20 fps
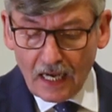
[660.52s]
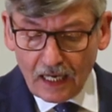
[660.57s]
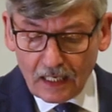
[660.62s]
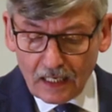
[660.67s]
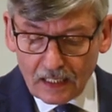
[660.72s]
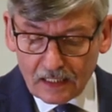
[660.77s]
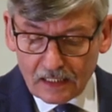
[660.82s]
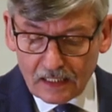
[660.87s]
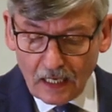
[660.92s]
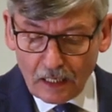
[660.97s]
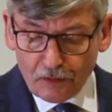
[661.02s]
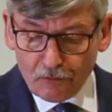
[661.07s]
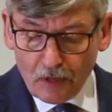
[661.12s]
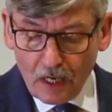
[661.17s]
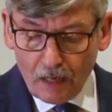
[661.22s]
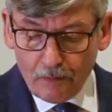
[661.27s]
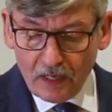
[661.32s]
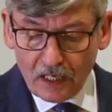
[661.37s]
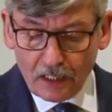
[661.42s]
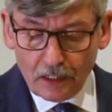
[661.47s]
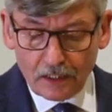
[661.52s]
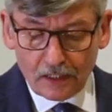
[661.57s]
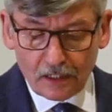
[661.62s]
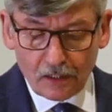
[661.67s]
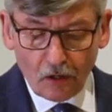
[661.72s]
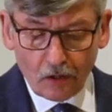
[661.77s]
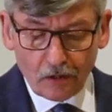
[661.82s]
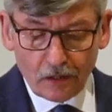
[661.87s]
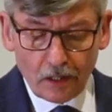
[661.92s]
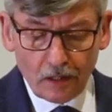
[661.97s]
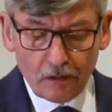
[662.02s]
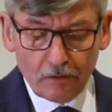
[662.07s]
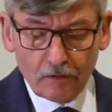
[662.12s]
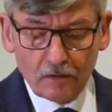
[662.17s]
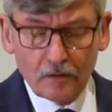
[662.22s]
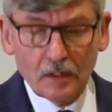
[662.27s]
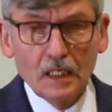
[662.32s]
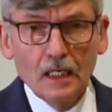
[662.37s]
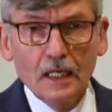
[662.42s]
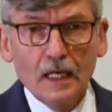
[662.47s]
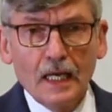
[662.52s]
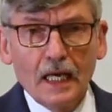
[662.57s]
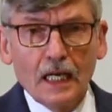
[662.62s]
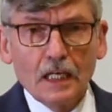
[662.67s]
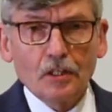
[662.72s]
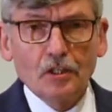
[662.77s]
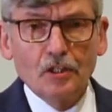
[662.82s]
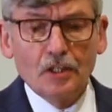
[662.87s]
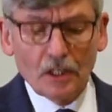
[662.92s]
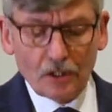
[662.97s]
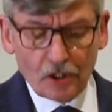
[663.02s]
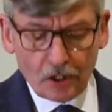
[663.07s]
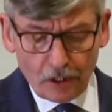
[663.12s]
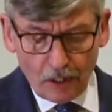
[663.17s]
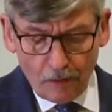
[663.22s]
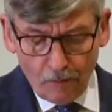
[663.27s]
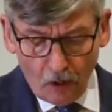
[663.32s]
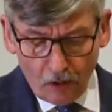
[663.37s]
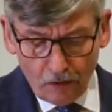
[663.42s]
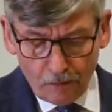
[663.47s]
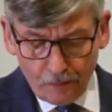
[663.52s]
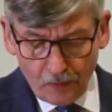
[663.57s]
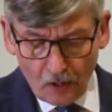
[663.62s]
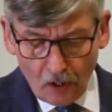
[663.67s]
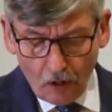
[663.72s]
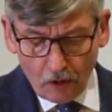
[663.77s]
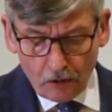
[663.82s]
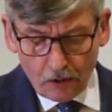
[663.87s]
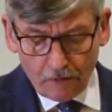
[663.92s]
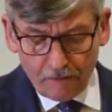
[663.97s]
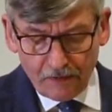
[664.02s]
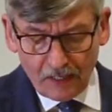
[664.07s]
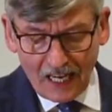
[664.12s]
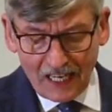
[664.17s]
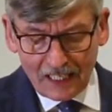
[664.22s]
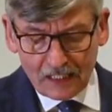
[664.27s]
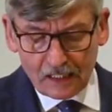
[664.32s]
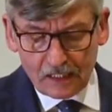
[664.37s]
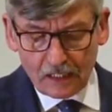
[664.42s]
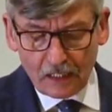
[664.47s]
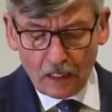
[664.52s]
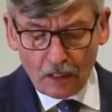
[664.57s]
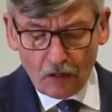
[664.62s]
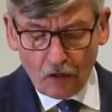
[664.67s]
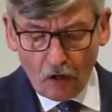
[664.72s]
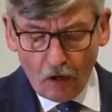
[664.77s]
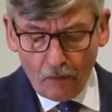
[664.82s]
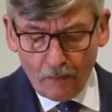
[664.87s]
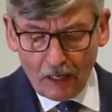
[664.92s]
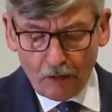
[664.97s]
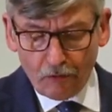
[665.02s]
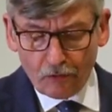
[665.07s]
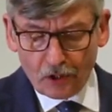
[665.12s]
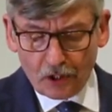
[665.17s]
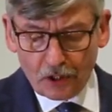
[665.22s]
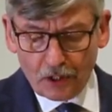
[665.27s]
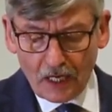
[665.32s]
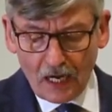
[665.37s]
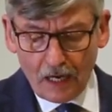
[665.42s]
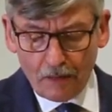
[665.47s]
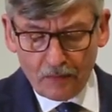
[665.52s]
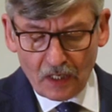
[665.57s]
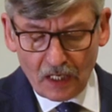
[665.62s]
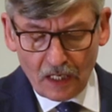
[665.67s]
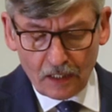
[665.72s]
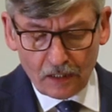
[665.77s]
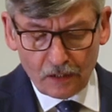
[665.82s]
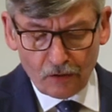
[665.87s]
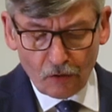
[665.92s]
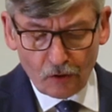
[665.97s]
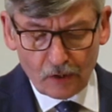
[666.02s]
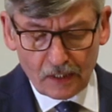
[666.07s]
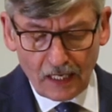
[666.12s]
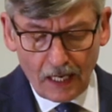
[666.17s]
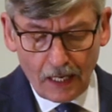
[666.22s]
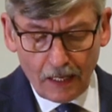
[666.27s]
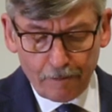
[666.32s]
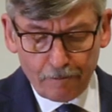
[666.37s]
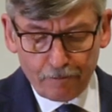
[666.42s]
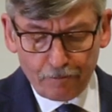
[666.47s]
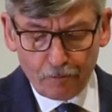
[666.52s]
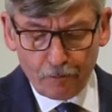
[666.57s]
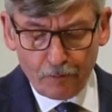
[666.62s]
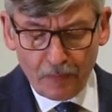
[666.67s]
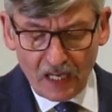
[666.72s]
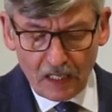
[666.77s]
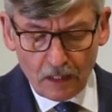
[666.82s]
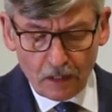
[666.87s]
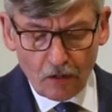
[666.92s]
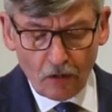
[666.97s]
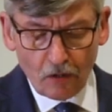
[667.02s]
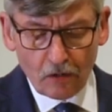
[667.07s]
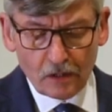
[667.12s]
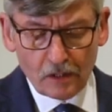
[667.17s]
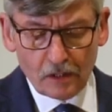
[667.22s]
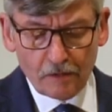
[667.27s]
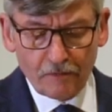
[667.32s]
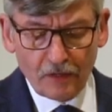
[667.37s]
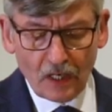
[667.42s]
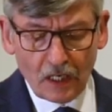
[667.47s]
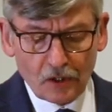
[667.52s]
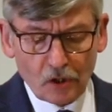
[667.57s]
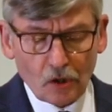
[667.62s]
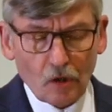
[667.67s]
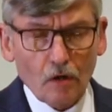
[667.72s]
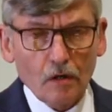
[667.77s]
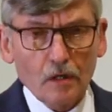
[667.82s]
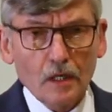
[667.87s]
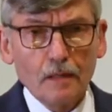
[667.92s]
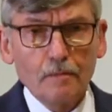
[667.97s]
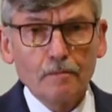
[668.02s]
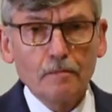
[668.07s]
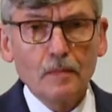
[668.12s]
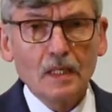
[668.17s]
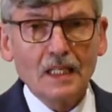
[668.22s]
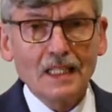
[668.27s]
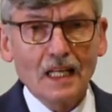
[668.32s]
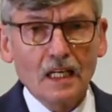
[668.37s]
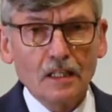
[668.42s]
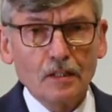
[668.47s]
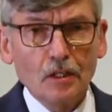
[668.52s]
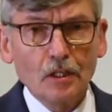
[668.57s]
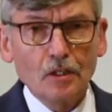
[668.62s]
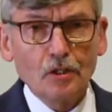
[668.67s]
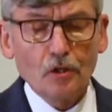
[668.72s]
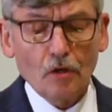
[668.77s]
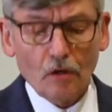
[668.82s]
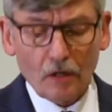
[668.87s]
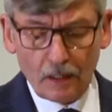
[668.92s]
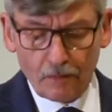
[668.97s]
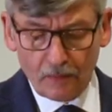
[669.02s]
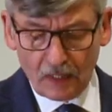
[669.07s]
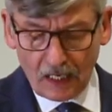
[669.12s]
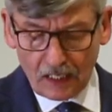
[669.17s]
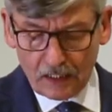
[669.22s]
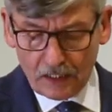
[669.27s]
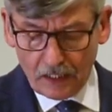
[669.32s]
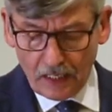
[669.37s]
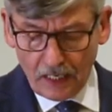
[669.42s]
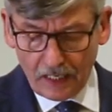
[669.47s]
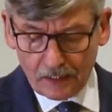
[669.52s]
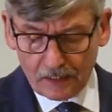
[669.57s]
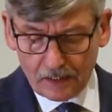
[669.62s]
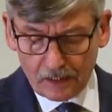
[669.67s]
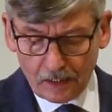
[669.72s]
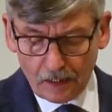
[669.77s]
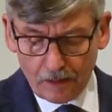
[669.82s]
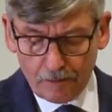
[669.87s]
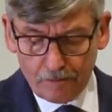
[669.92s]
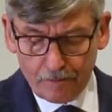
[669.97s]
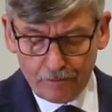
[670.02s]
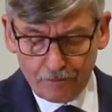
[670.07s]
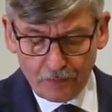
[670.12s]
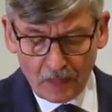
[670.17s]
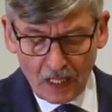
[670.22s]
Jana znajdujemy historię, gdzie Szymon Piotr wraz z kilkoma uczniami Jezusa, będąc wieczorem nad jeziorem galilejskim,